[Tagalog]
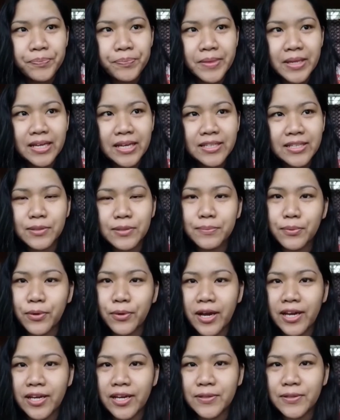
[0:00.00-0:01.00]
At ito po
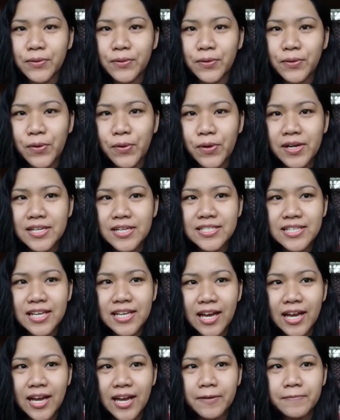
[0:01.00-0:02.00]
ay tungkol
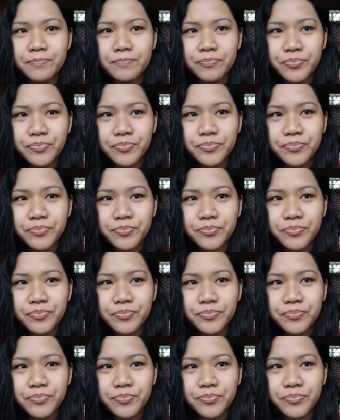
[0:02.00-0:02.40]
sa